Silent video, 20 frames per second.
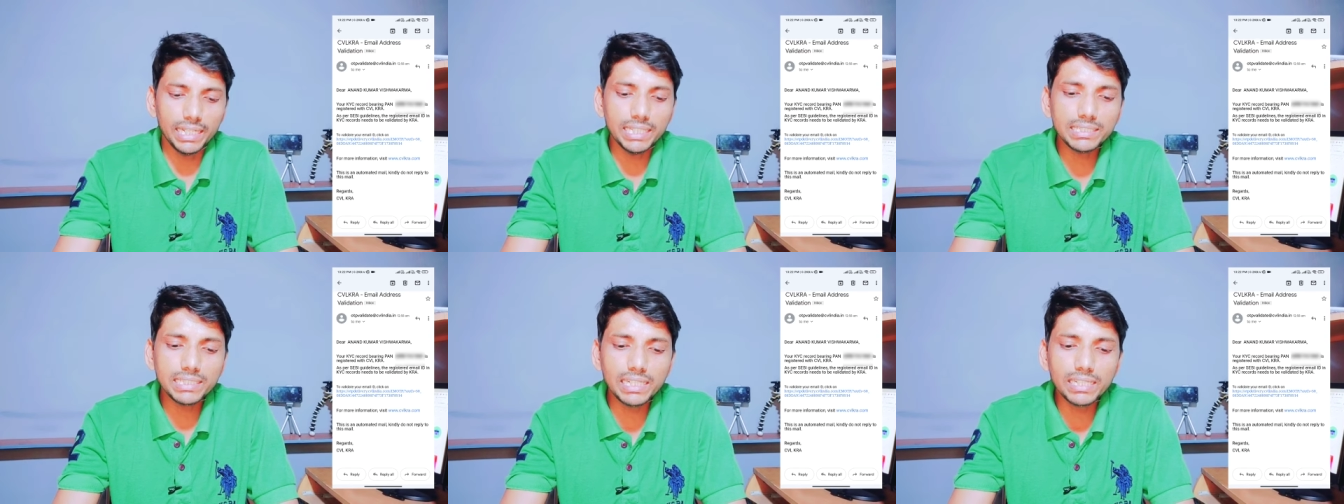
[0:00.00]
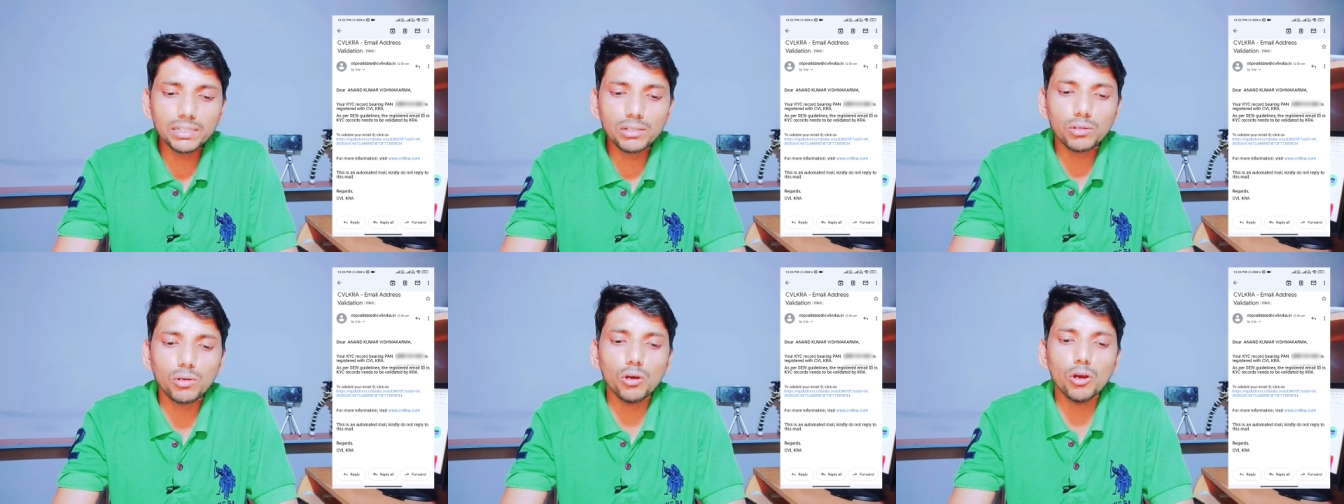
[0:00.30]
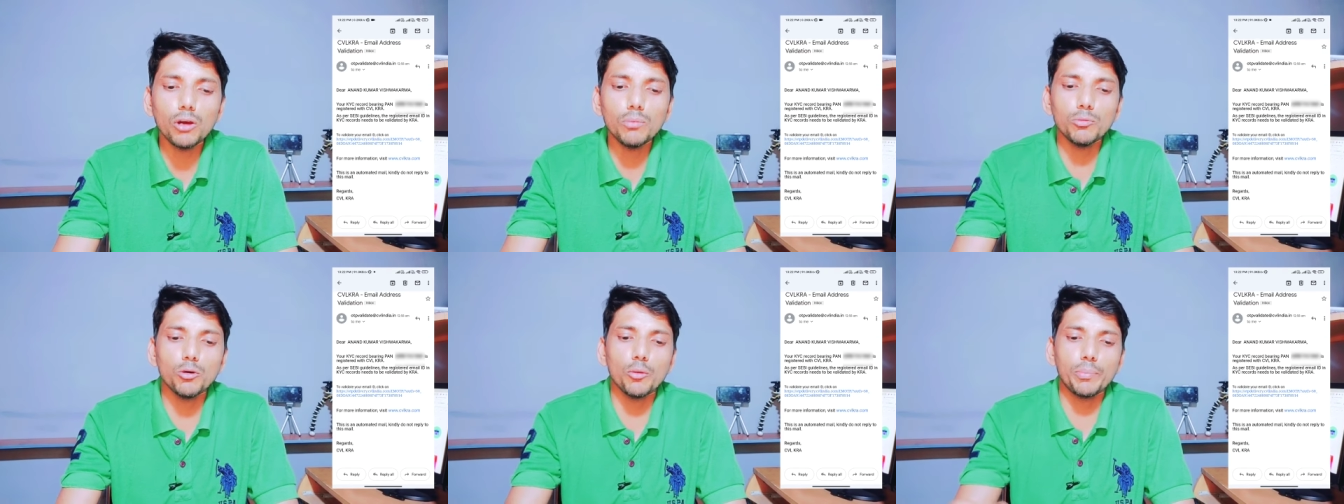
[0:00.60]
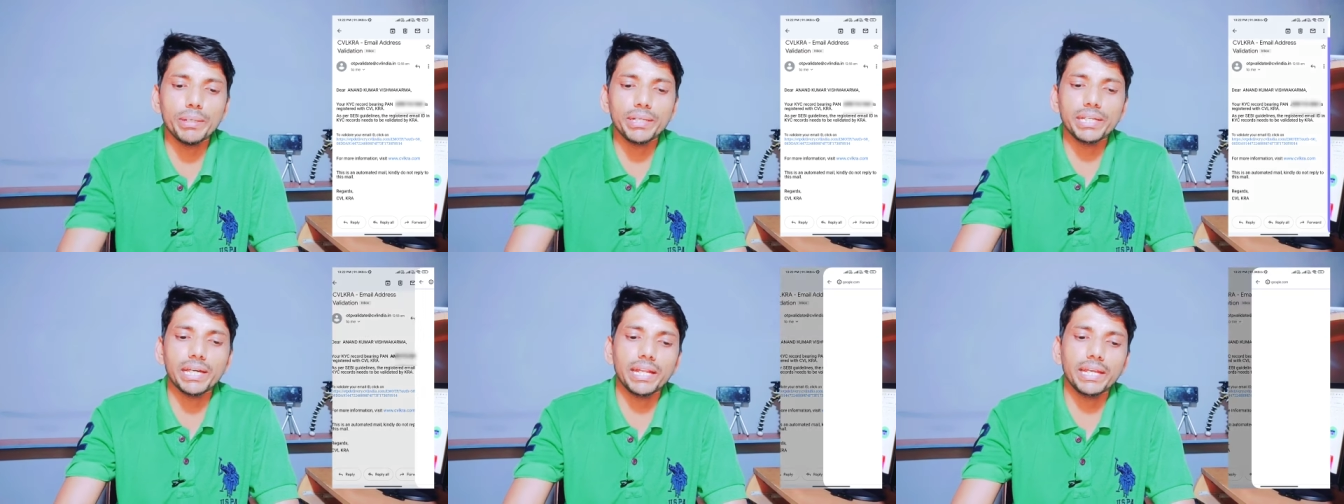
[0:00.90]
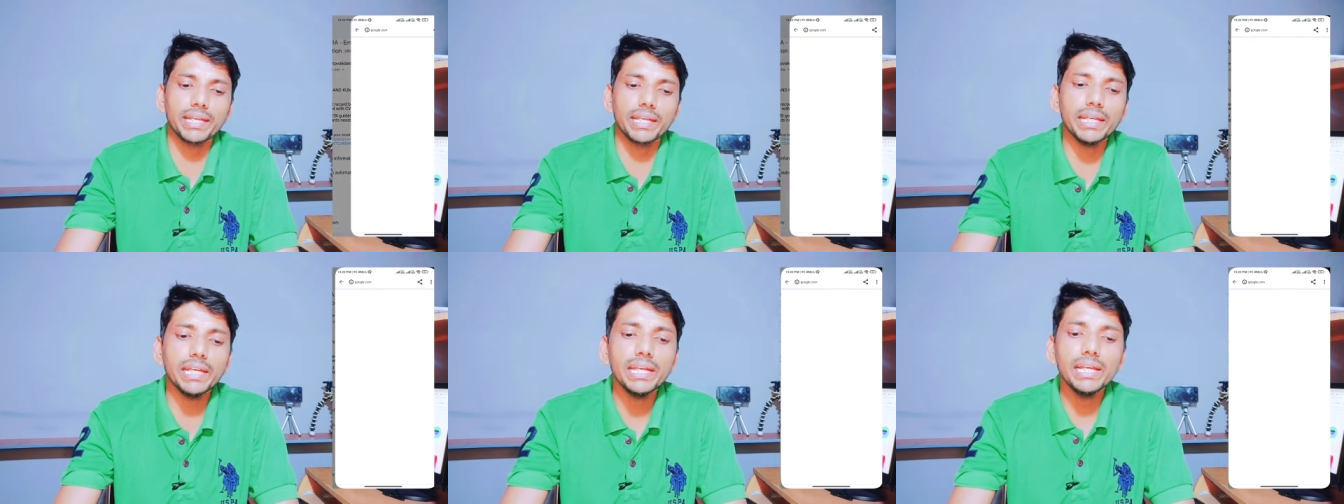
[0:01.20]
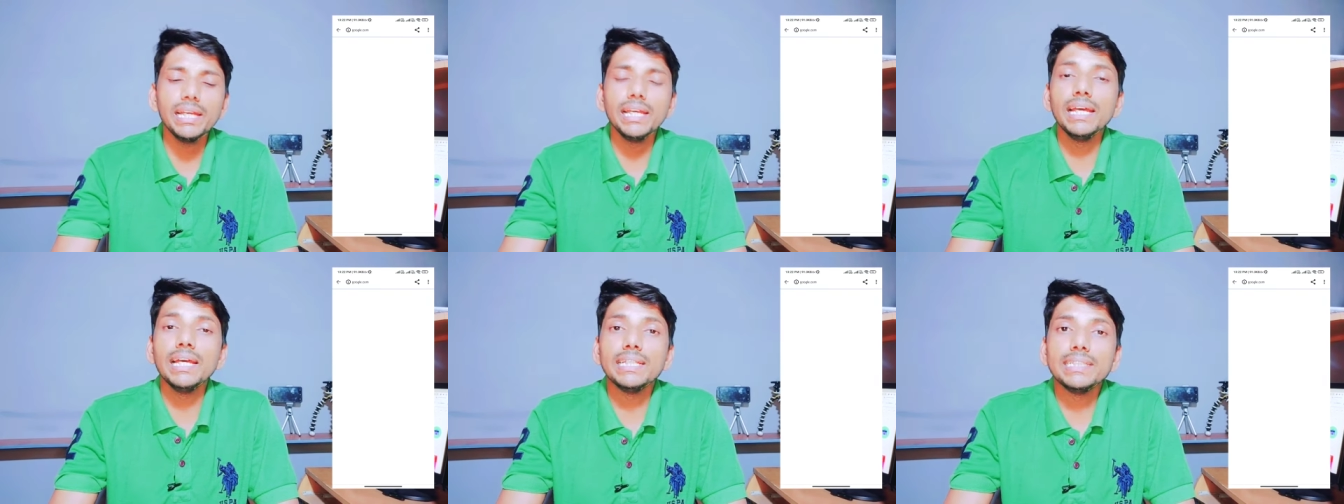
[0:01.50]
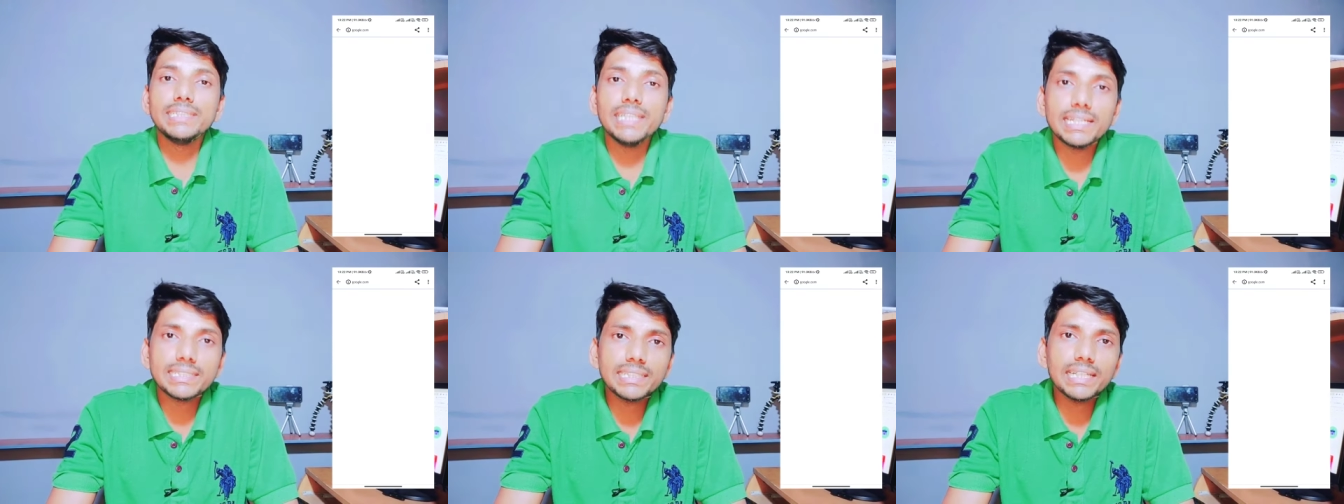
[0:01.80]
इस लिंक को हम ओपन करेंगे
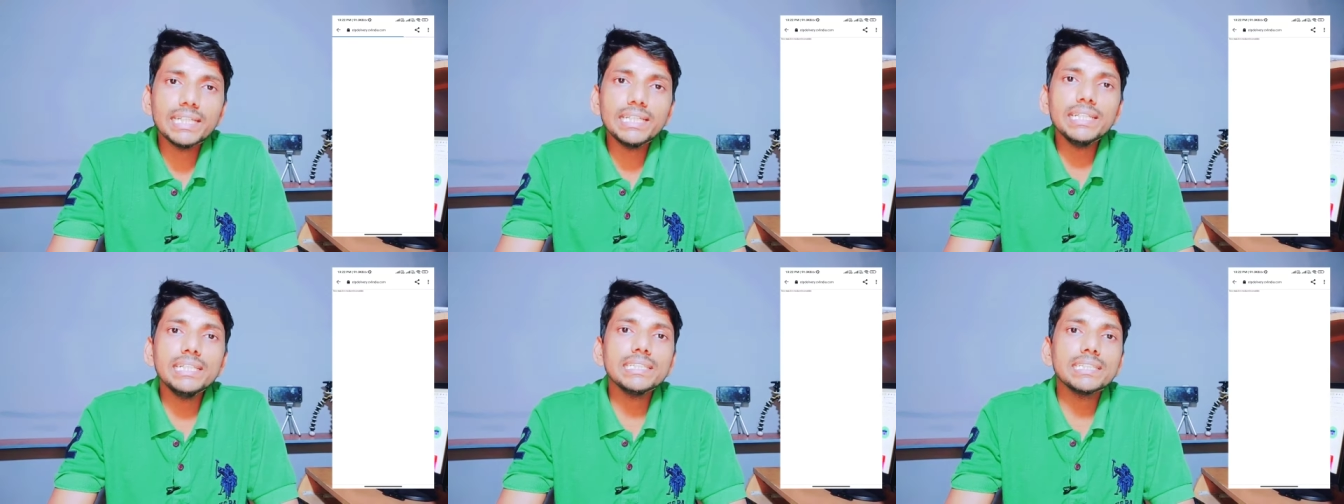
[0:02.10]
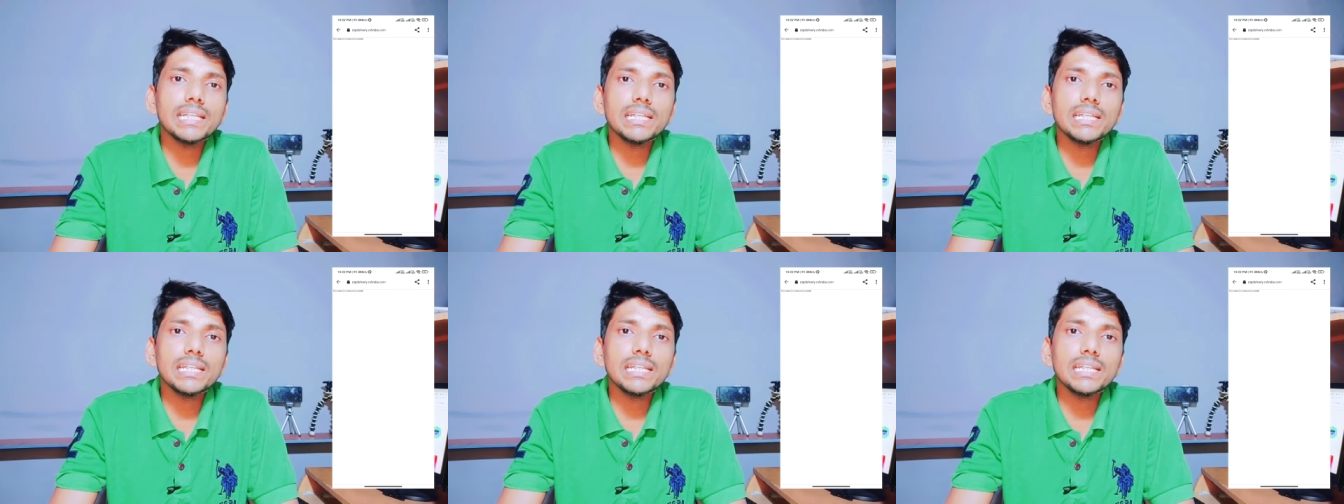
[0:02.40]
जैसे ही इस